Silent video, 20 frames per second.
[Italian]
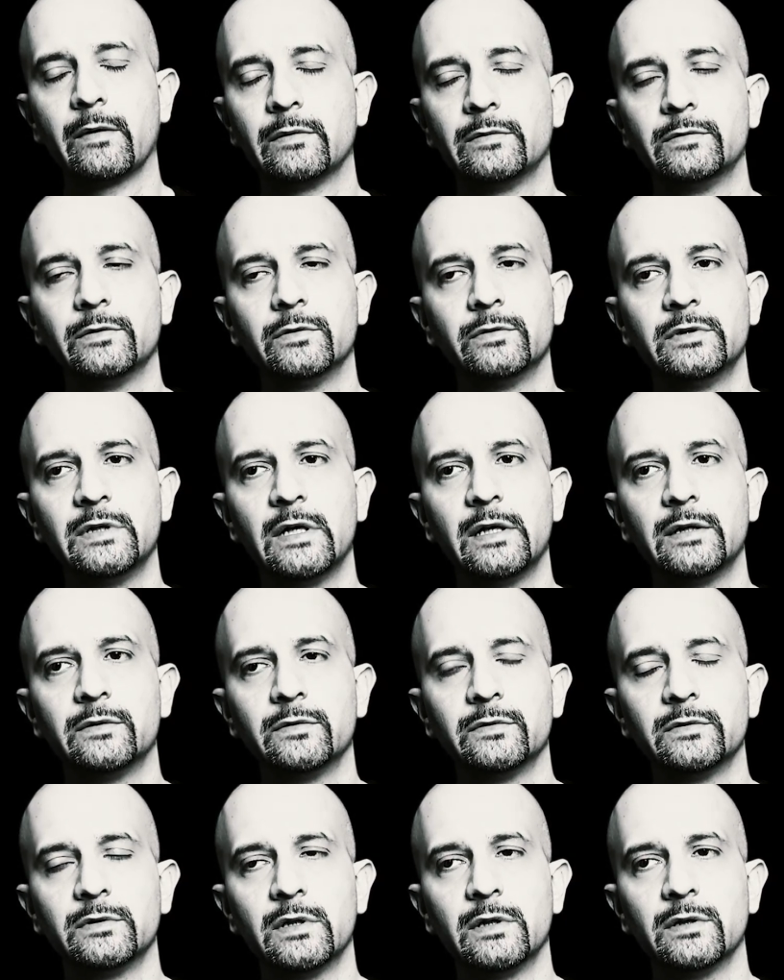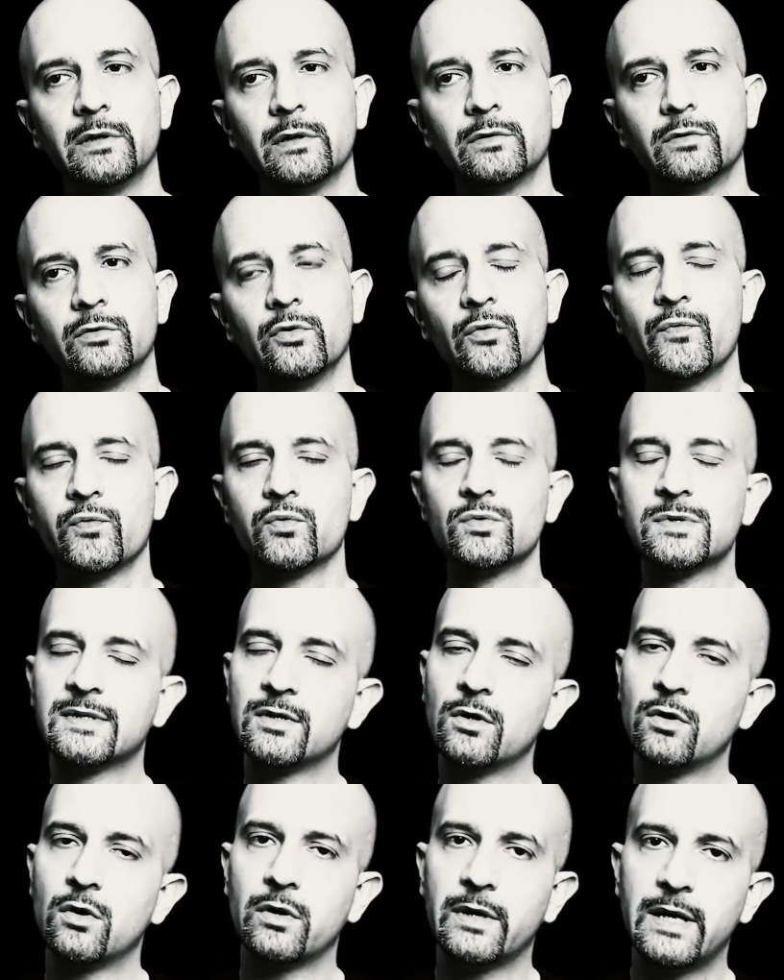non, non, non,
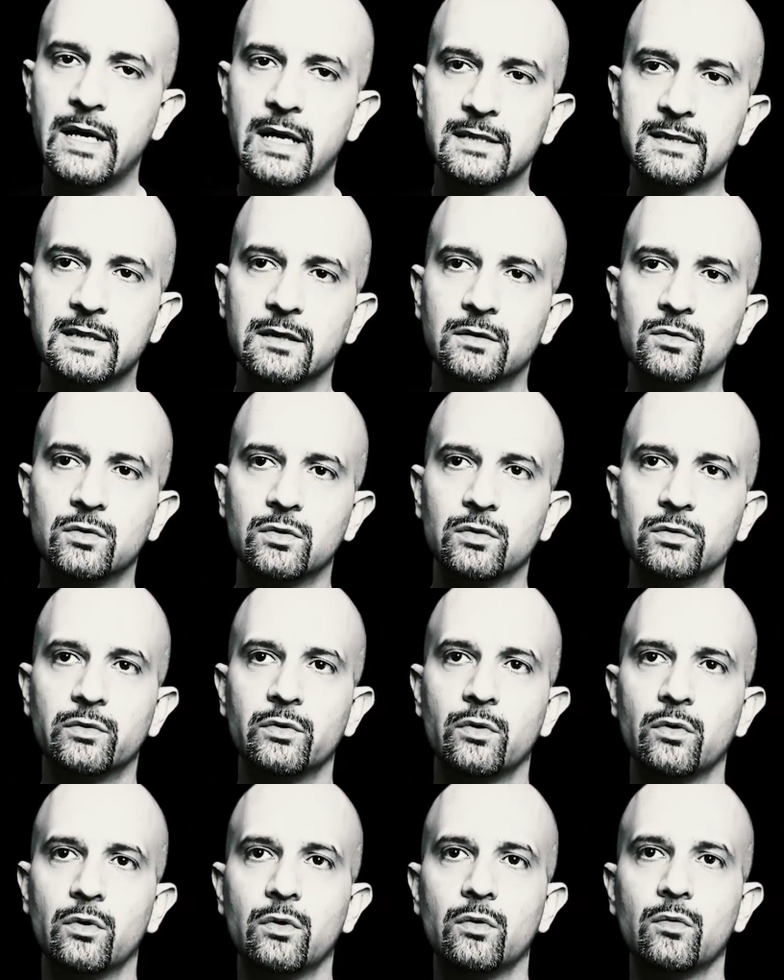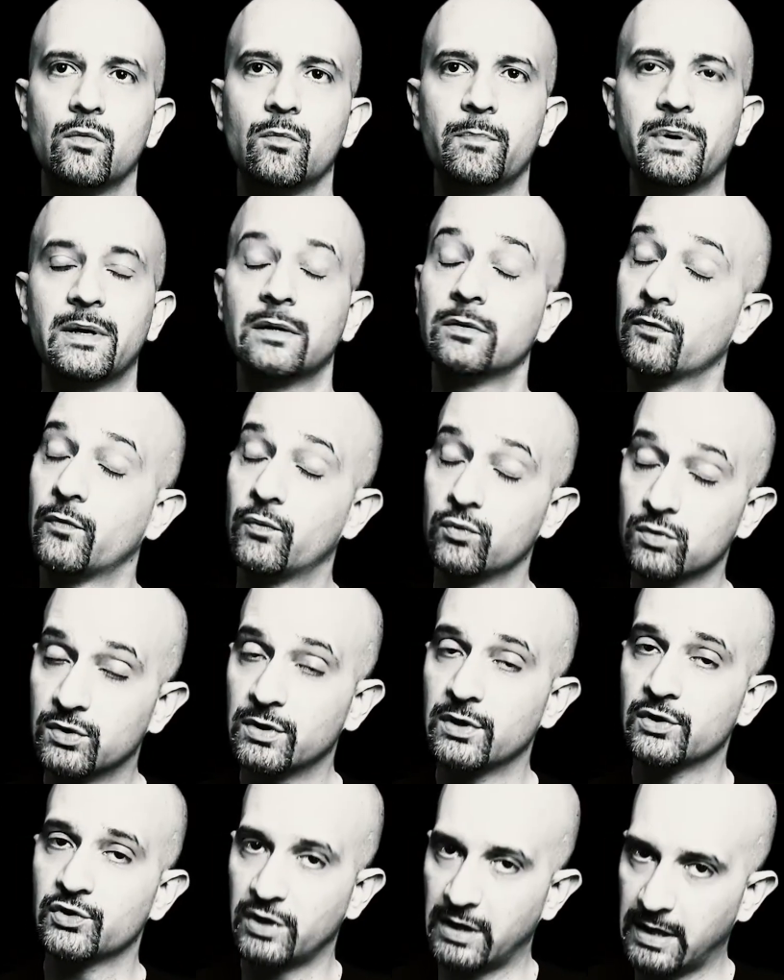funziona un, non
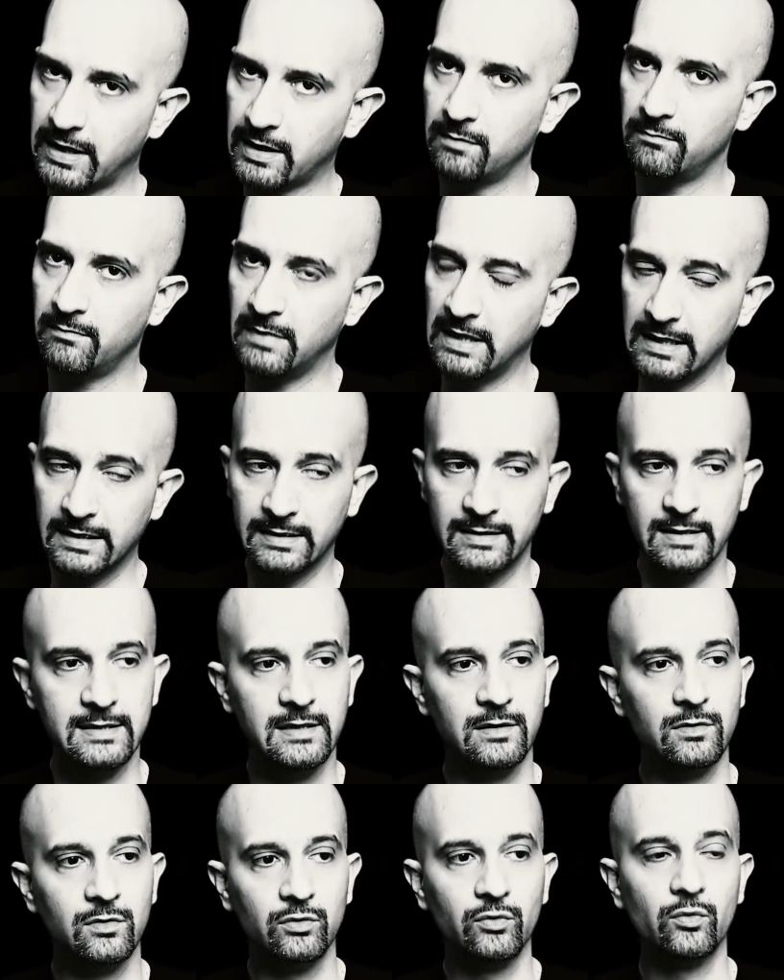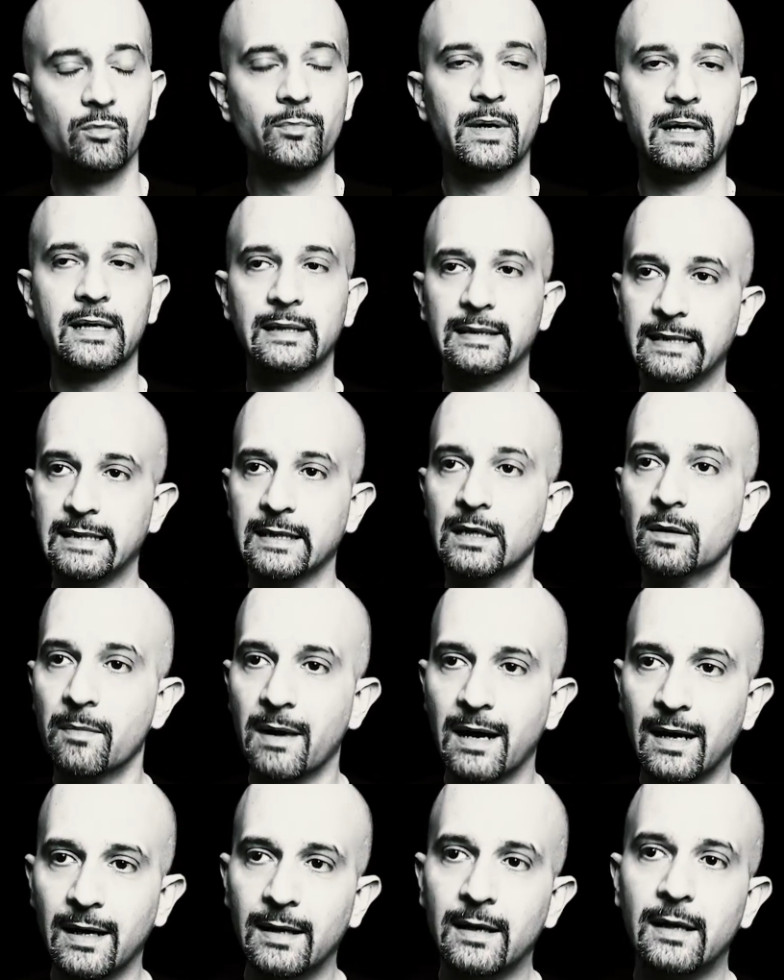funziona generalmente secondo un
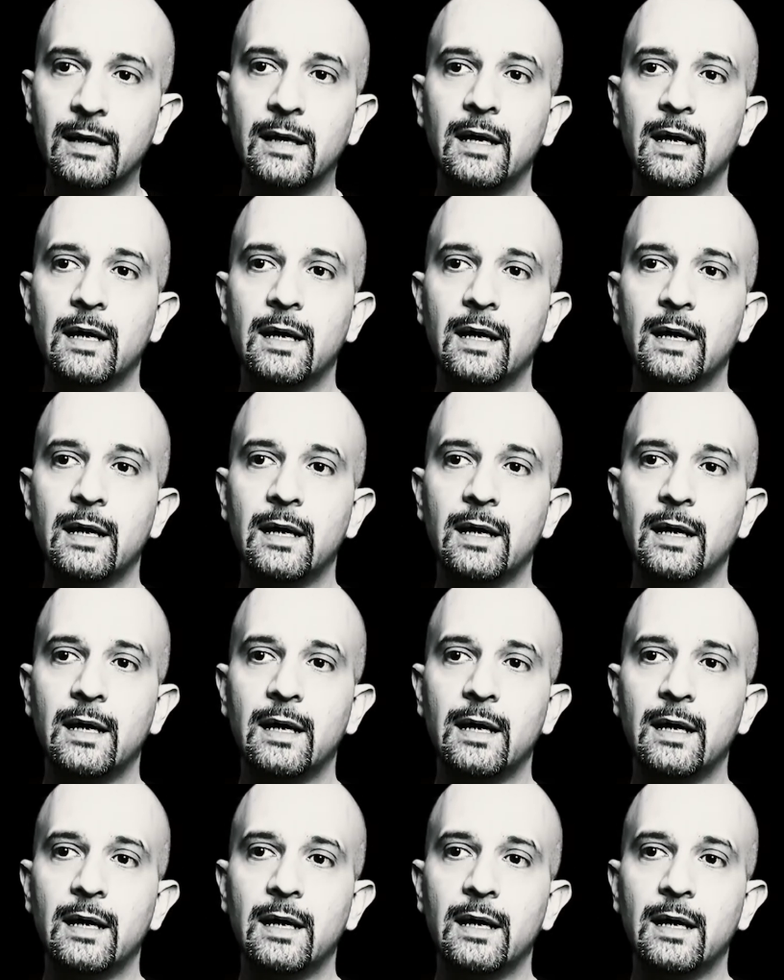paradigma